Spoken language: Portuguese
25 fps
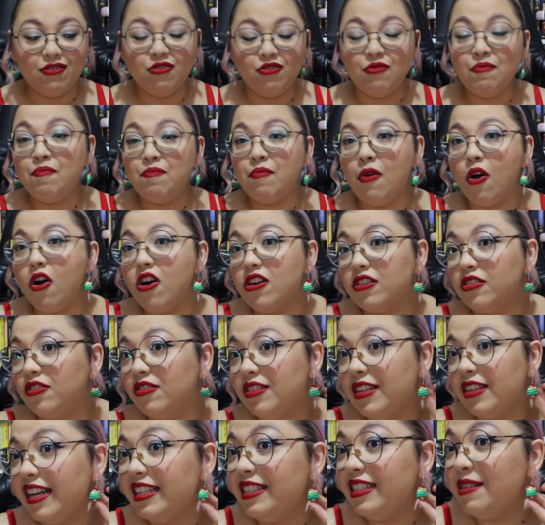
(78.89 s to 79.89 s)
Eu não
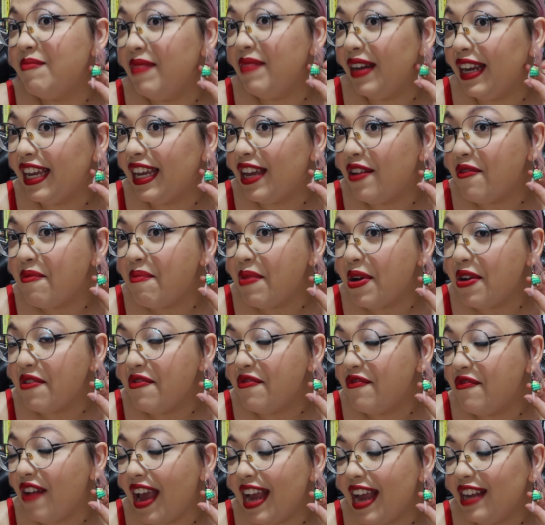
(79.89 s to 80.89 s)
posso usar esse brinquinho
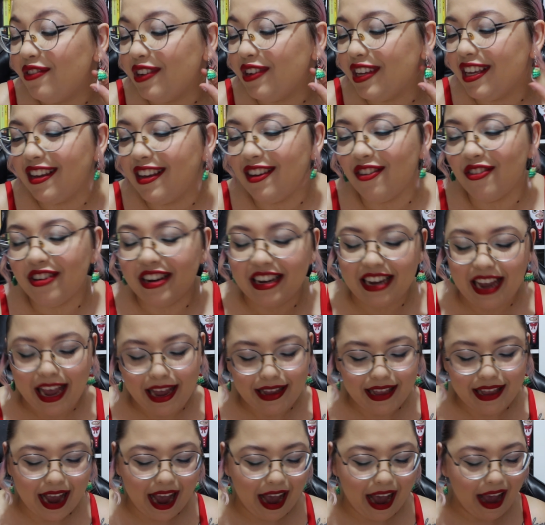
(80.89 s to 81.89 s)
perfeito aqui que eu
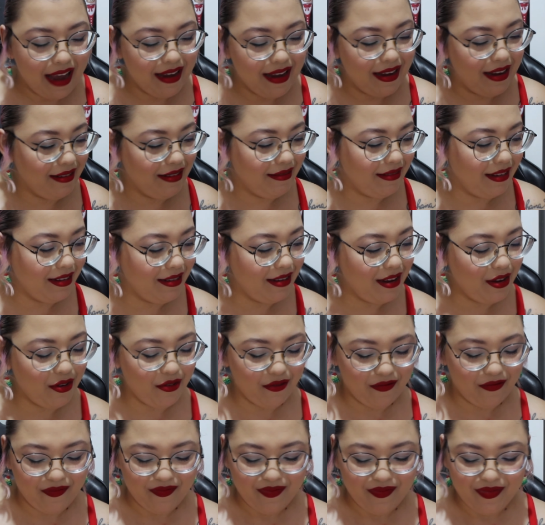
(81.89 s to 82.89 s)
ganhei da Aya,
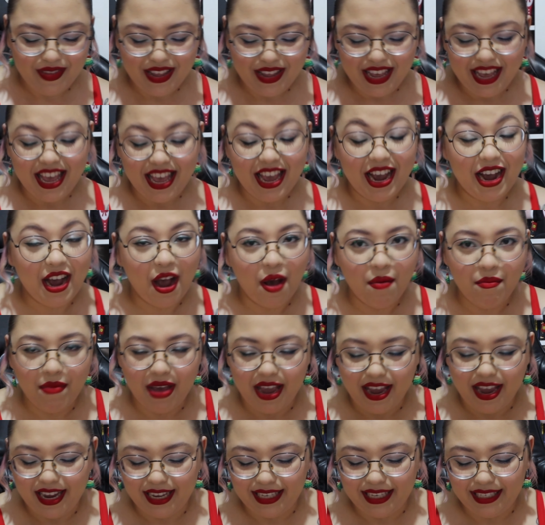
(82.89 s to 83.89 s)
entendeu?
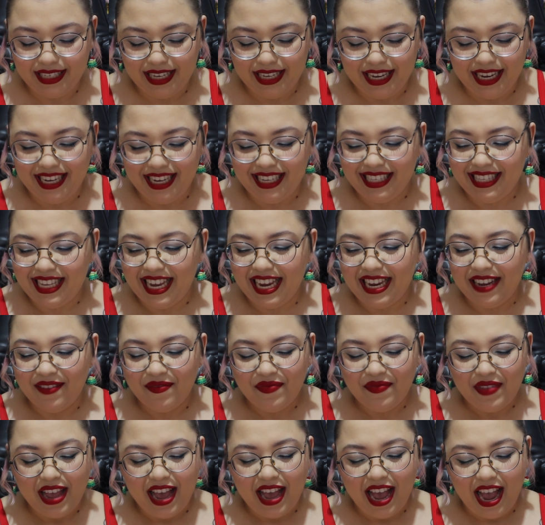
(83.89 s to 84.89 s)
Amei esse
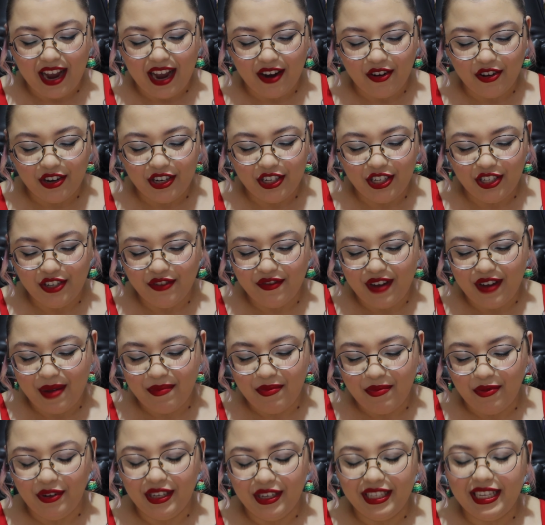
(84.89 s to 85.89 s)
item. Agora a gente vai
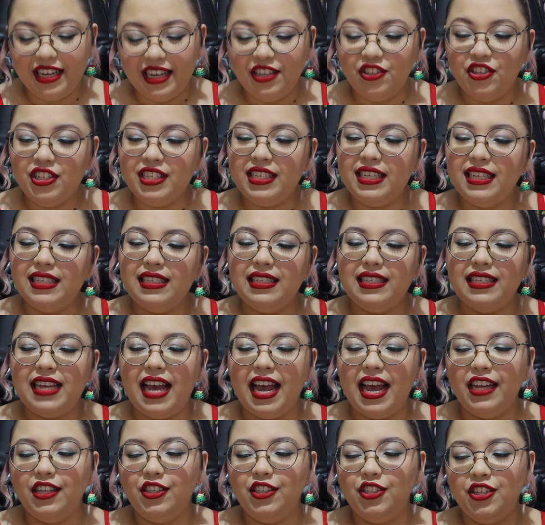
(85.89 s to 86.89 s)
pro item
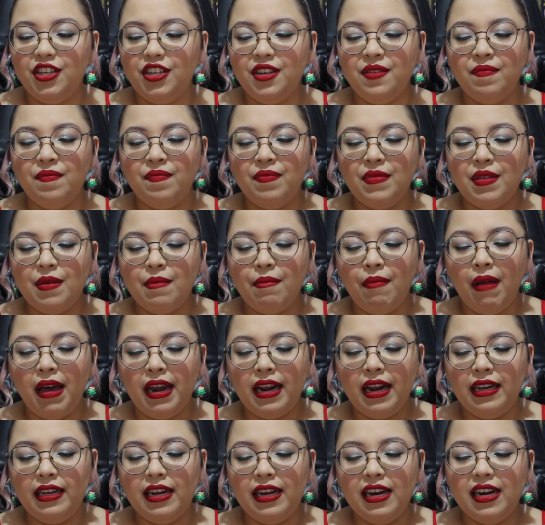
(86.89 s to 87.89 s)
17.
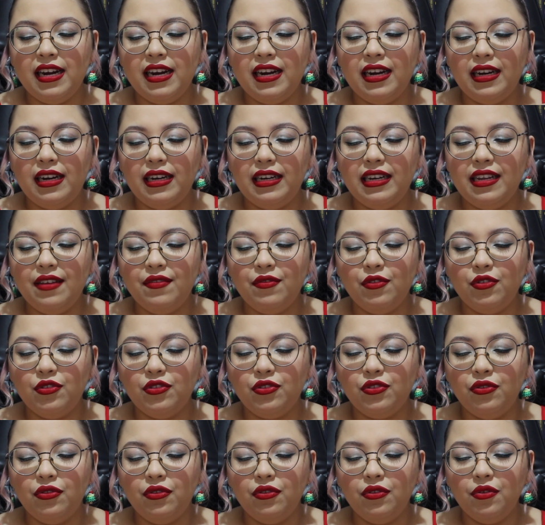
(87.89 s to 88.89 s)
Para ler
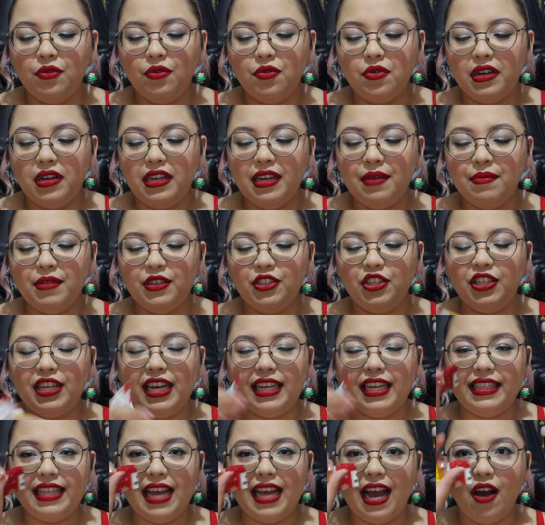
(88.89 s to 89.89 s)
livros no clima de
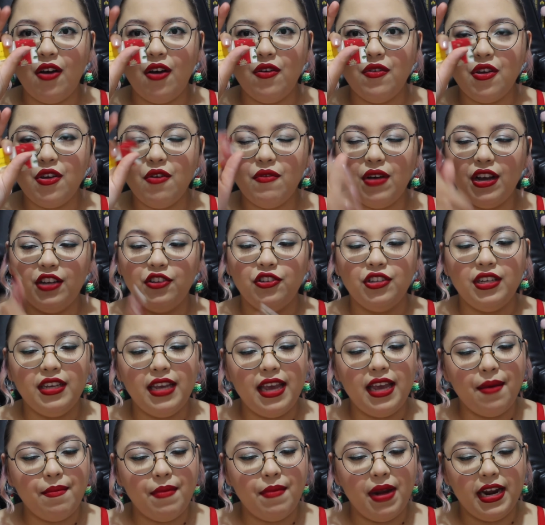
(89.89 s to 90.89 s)
Natal, eu acho
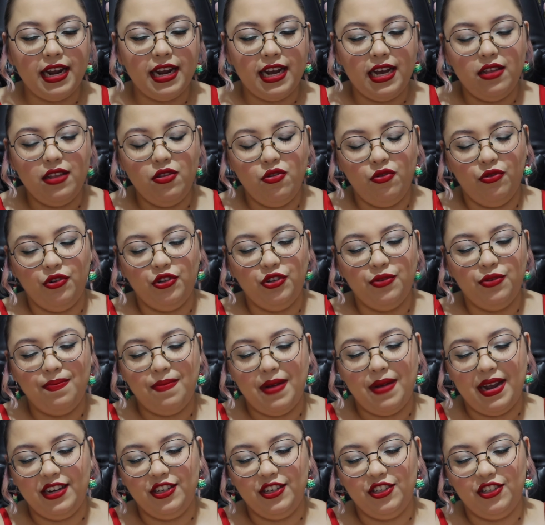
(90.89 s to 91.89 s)
que é marcador de
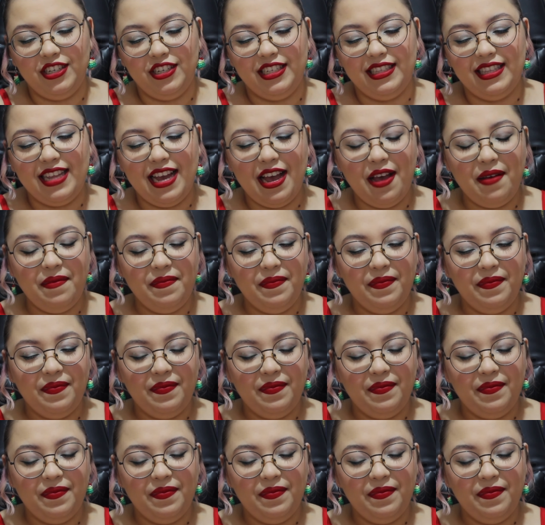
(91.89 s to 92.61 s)
página, tá?